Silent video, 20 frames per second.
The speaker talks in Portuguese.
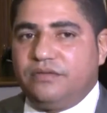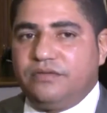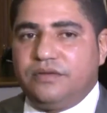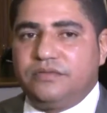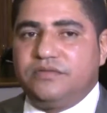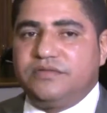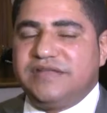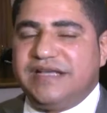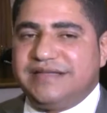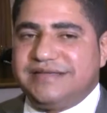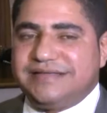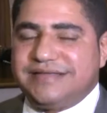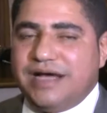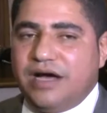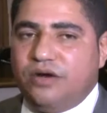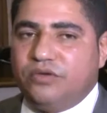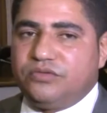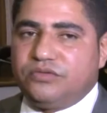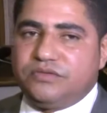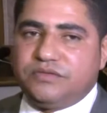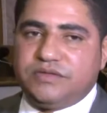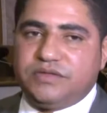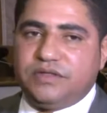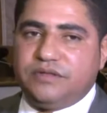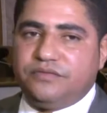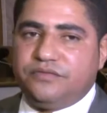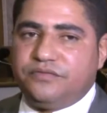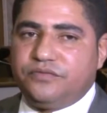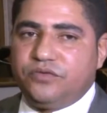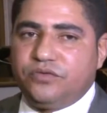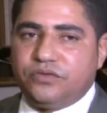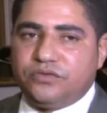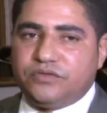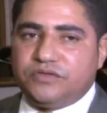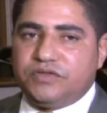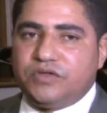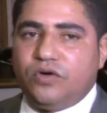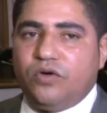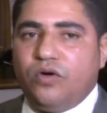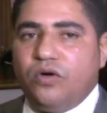dos, assaltos e
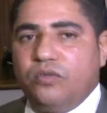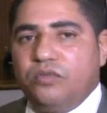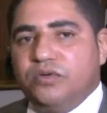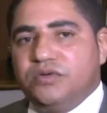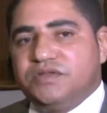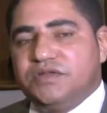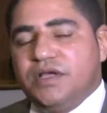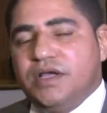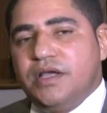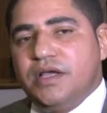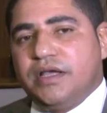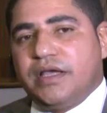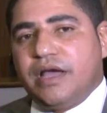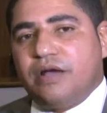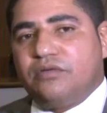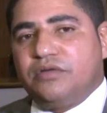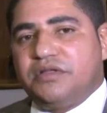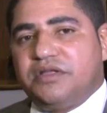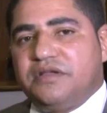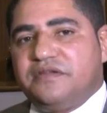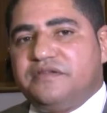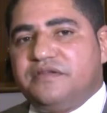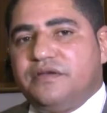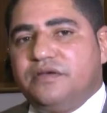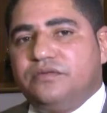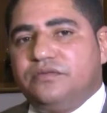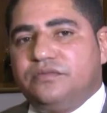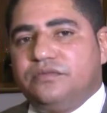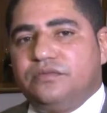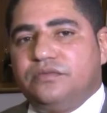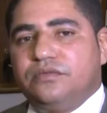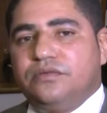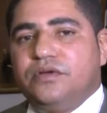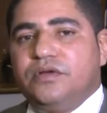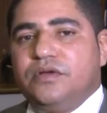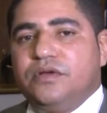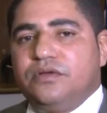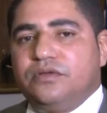furtos e roubos que aconteciam no,